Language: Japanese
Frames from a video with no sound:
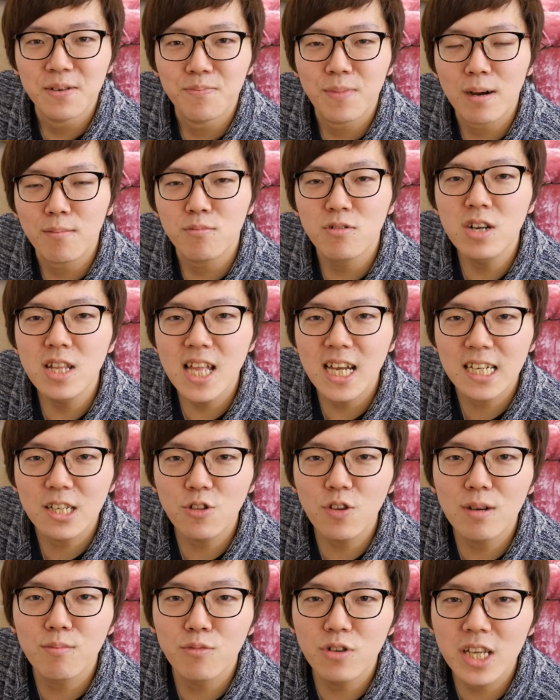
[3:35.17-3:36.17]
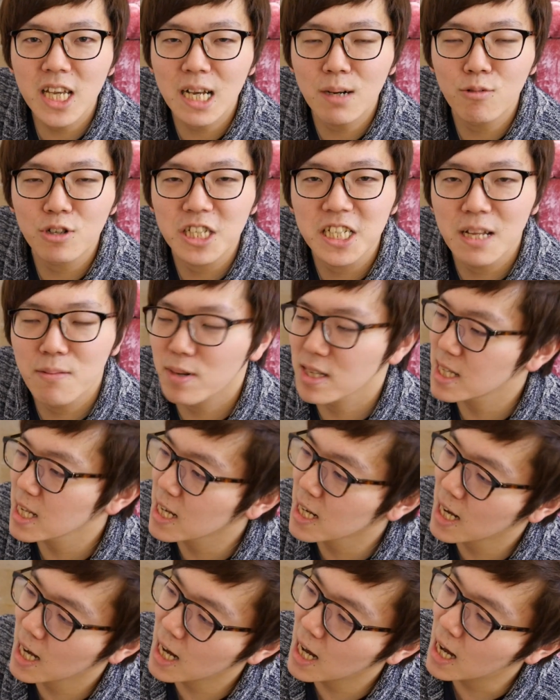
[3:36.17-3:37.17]
まあ無理な人は無理かもしれませ
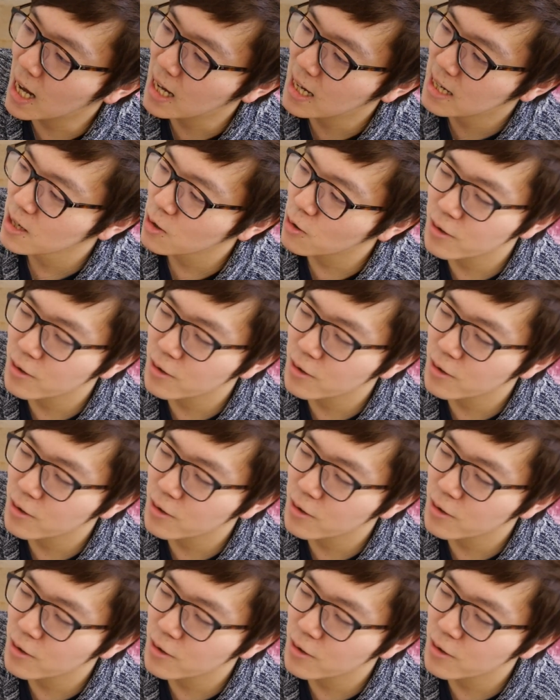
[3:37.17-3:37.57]
んが、